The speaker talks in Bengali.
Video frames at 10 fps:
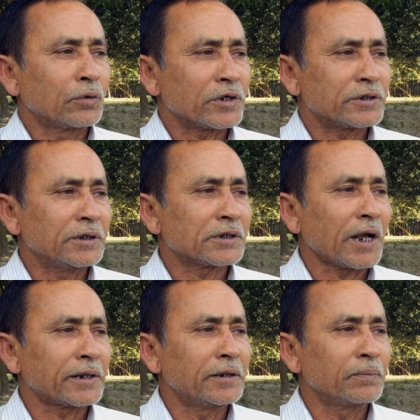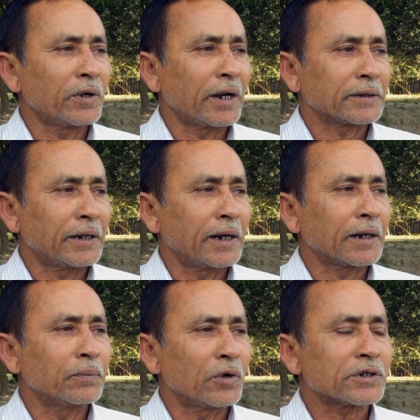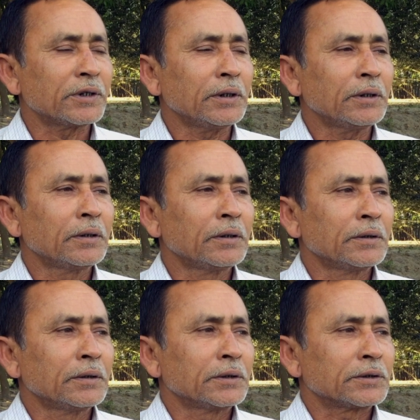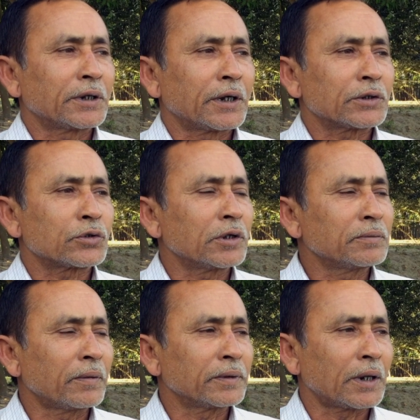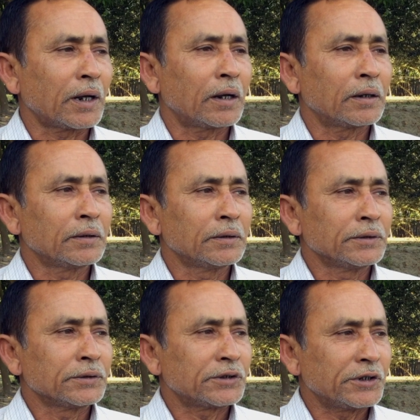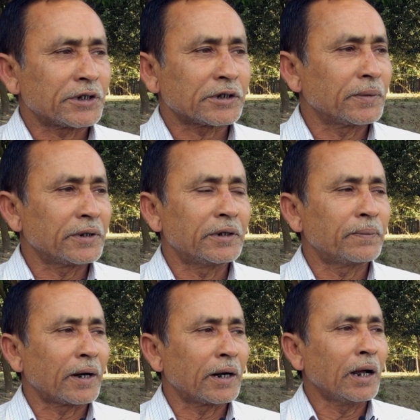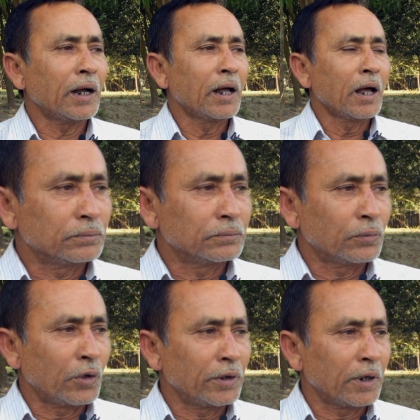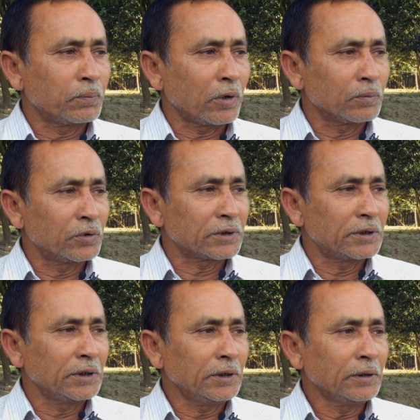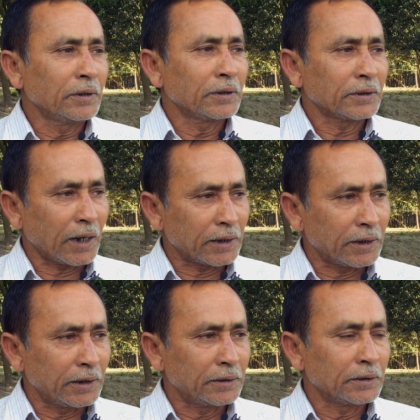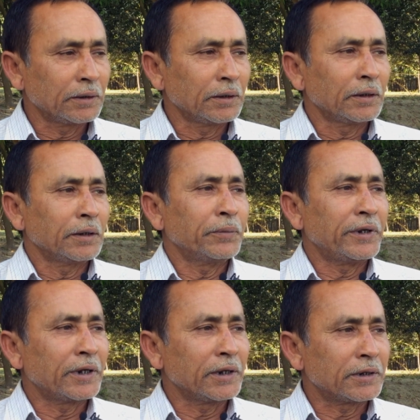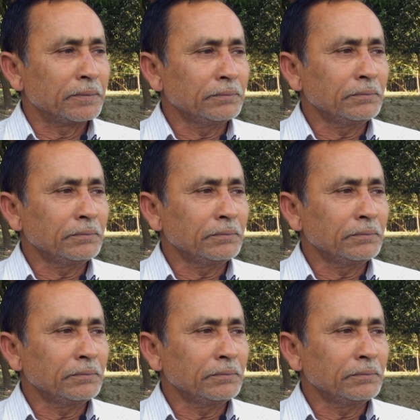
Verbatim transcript: দশ দিন সাত দিন পর একটা এলাকায় বসে সেখানে সঠিকভাবে তারা চিকিৎসা সেবা দিতে পারে না বন্যার পরবর্তী তাড়াতাড়ি মেডিকেল টিম